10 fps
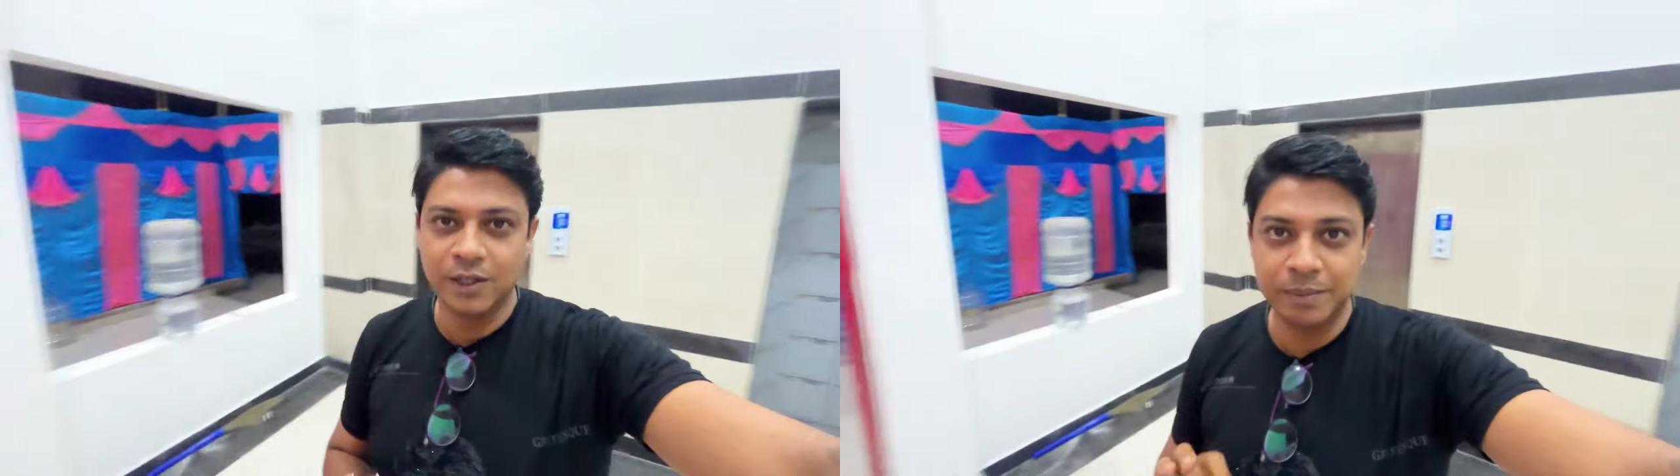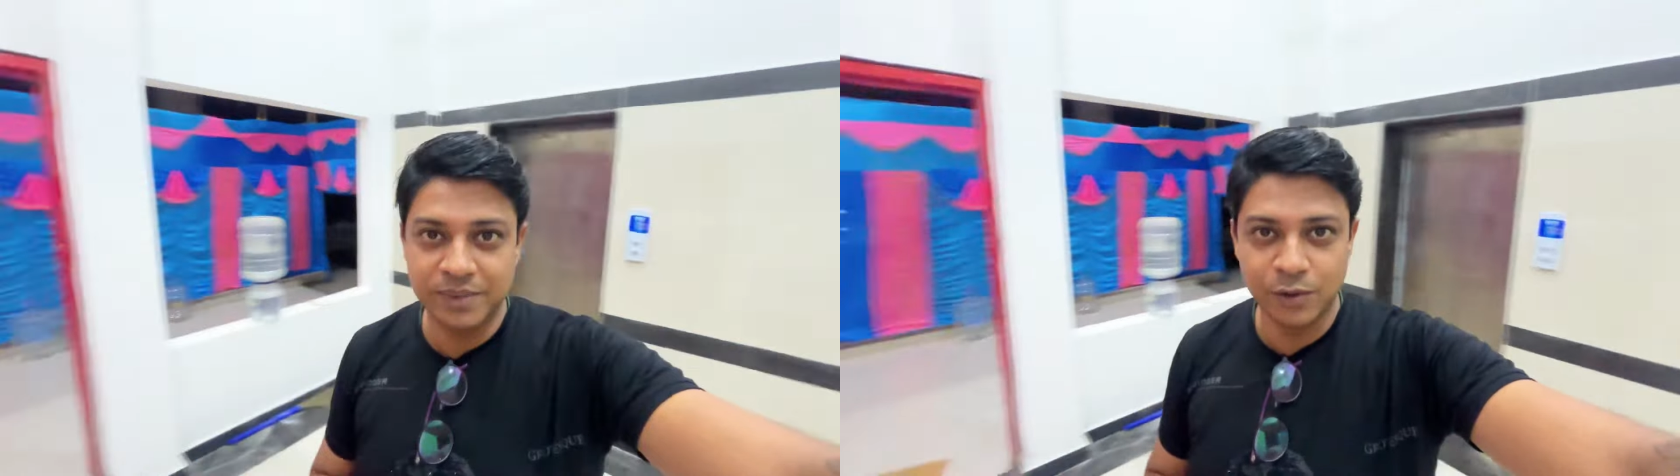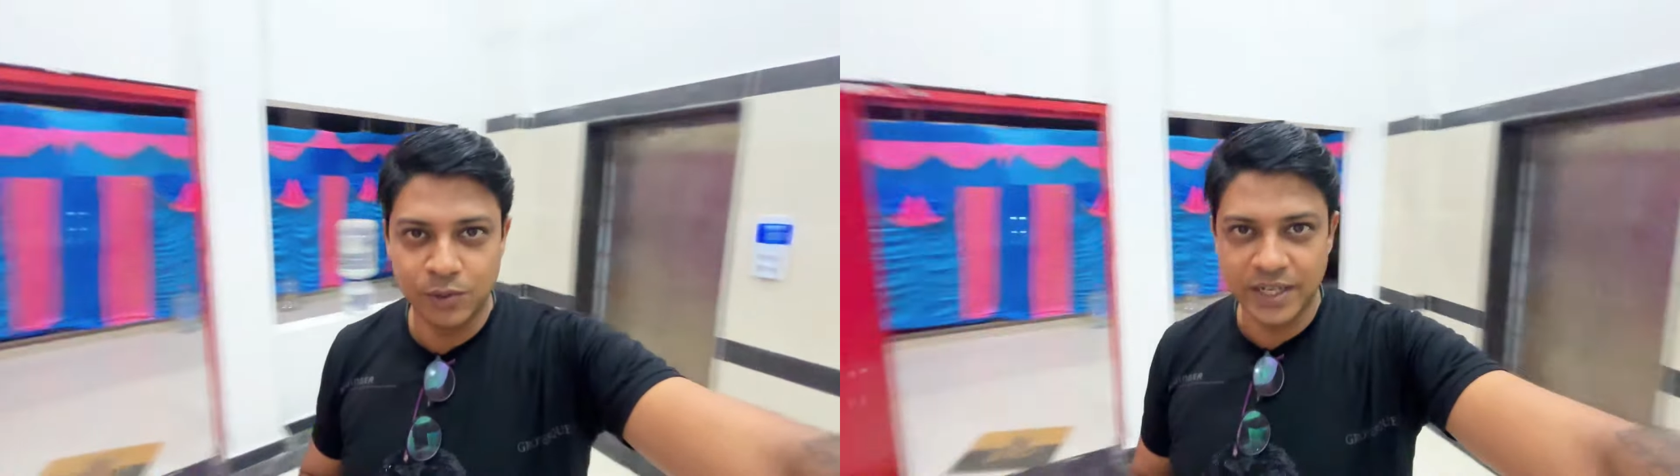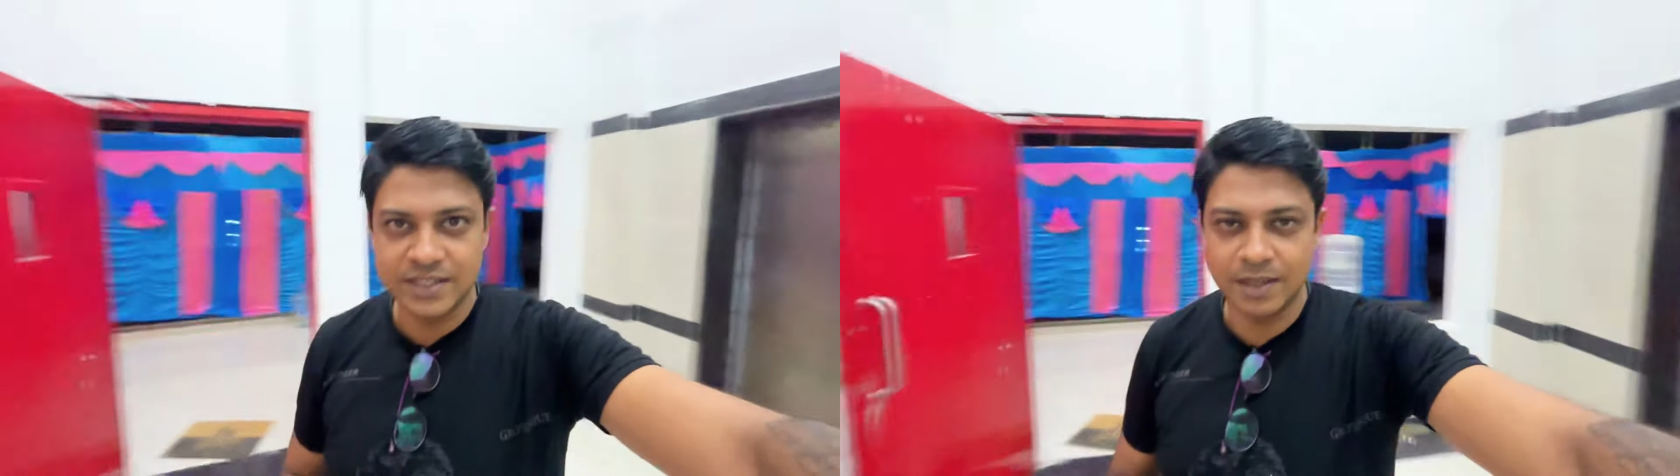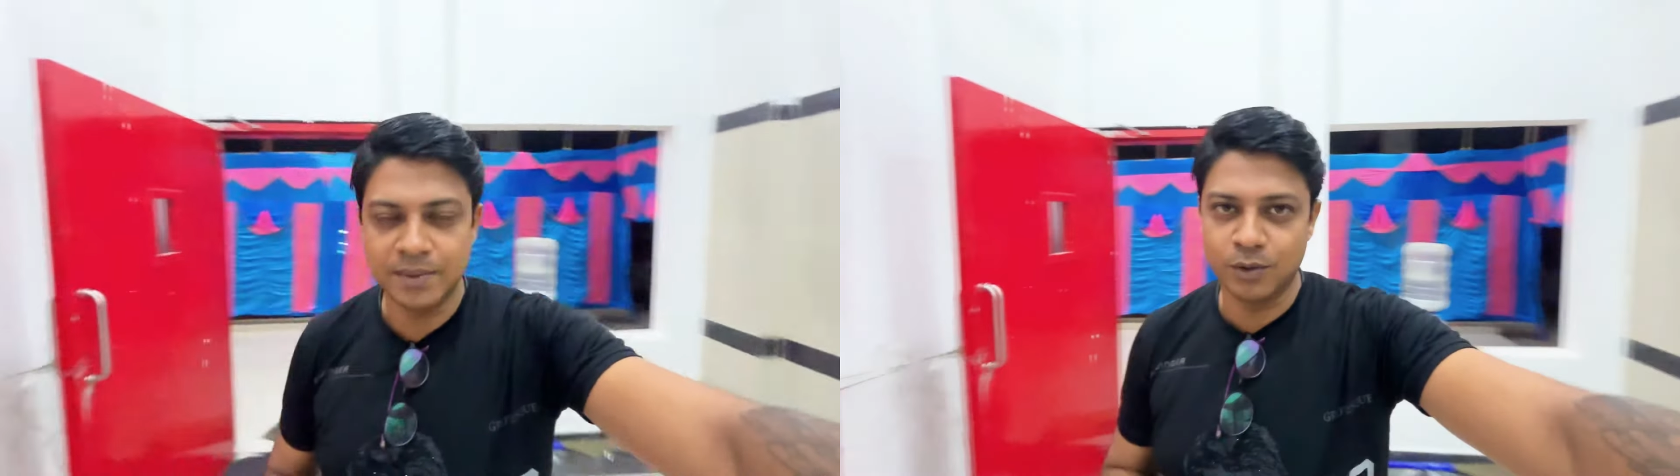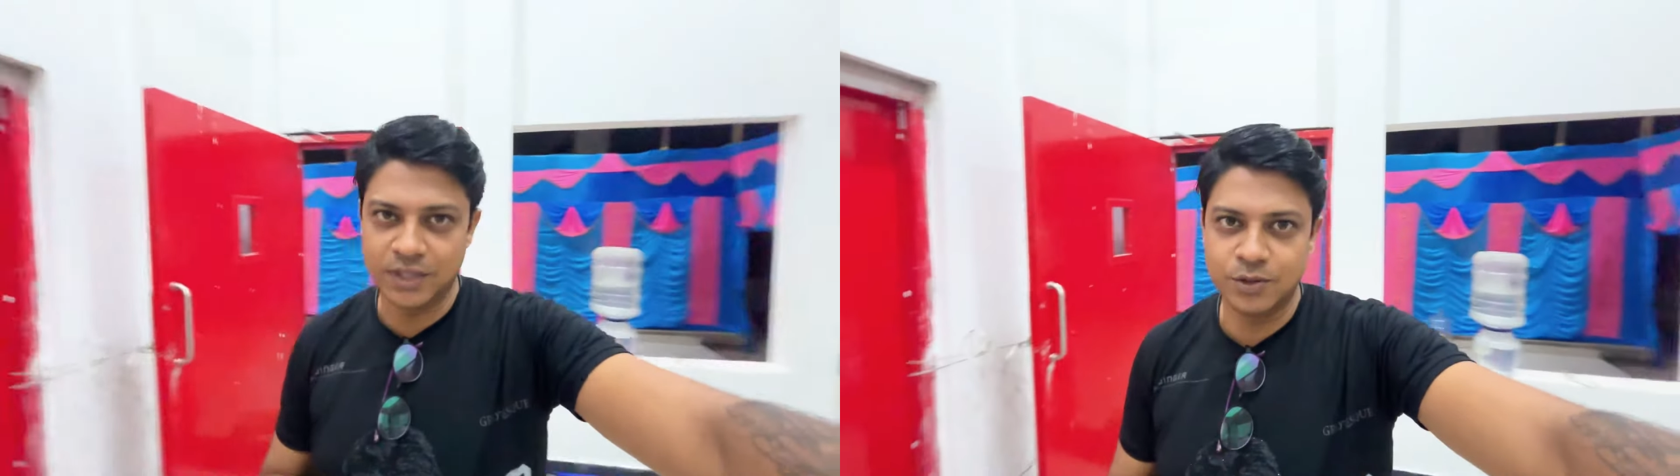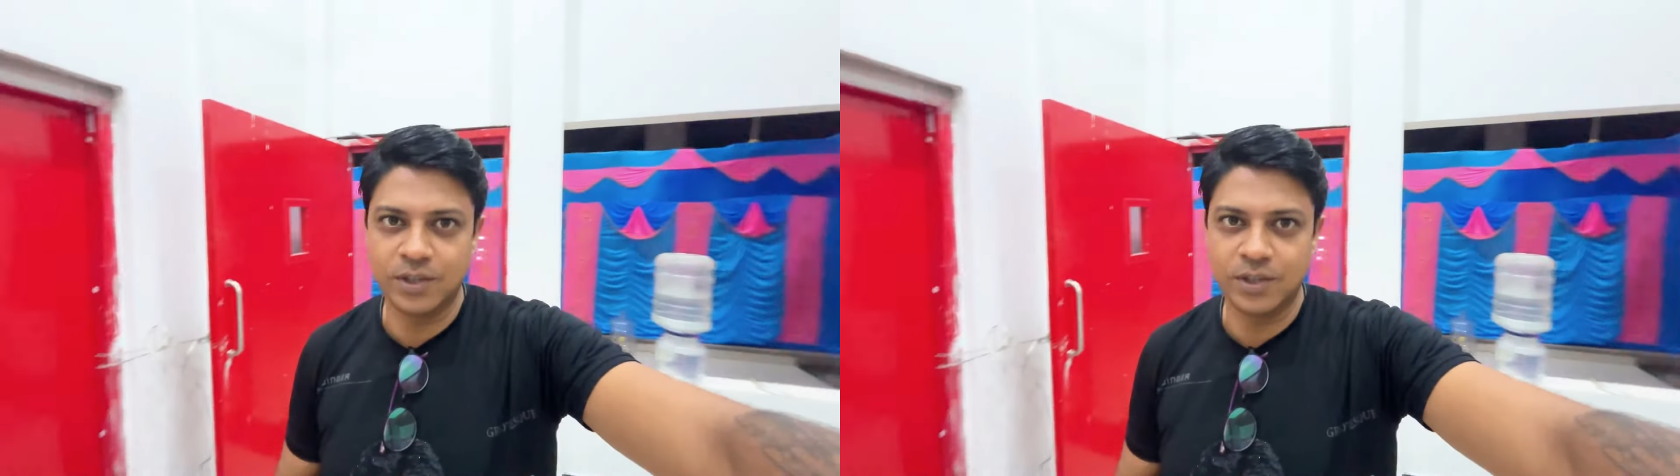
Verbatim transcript: লিফ্টে উঠে এসে আমরা কোথায়